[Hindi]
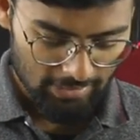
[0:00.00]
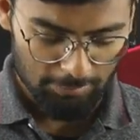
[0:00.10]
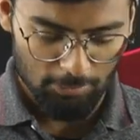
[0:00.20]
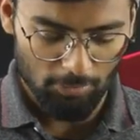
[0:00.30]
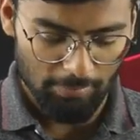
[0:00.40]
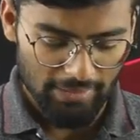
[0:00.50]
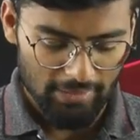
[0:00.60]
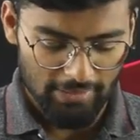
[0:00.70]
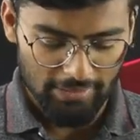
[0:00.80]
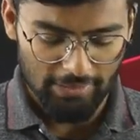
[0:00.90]
आपको मार्क
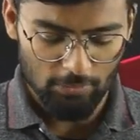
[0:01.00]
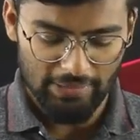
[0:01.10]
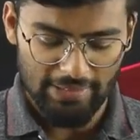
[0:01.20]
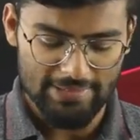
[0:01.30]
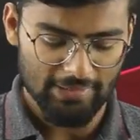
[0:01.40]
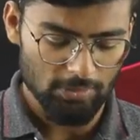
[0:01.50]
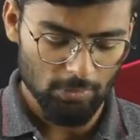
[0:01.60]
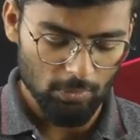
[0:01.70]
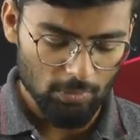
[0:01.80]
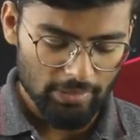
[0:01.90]
करके दिखाऊं देख सकते
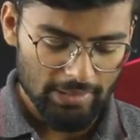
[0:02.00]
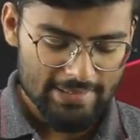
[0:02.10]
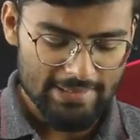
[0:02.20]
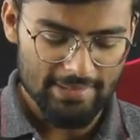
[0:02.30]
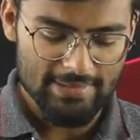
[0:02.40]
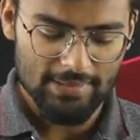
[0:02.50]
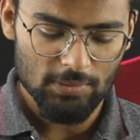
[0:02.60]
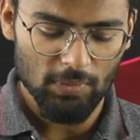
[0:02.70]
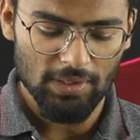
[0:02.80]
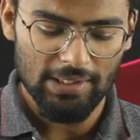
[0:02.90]
हो लोगों ने ना सात सात
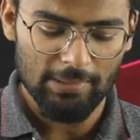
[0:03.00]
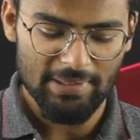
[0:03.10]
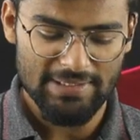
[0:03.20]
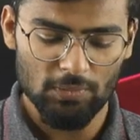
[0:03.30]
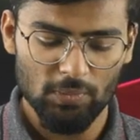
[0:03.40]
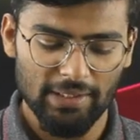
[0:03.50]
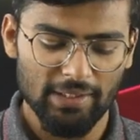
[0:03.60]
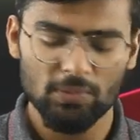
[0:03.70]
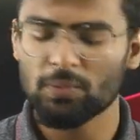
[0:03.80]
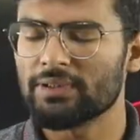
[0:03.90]
गुना लाइक पैसे को किया
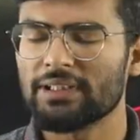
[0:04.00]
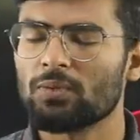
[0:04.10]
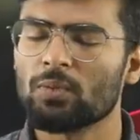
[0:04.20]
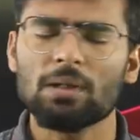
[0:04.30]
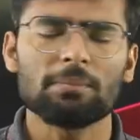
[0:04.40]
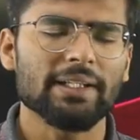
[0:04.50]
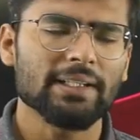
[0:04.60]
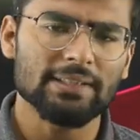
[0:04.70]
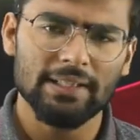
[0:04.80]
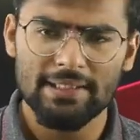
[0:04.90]
है दो तीन गुना
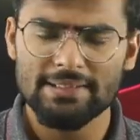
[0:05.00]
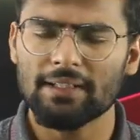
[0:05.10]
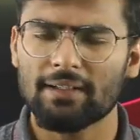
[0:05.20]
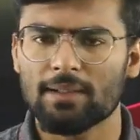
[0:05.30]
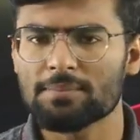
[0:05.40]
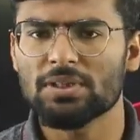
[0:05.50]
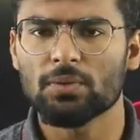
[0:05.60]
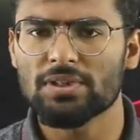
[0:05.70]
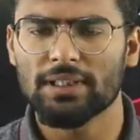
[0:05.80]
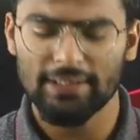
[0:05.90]
बढ़िया तरीके से आराम से
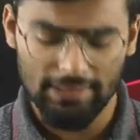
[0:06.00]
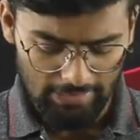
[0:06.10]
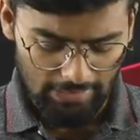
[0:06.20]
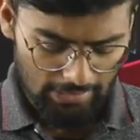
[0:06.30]
हो जाता है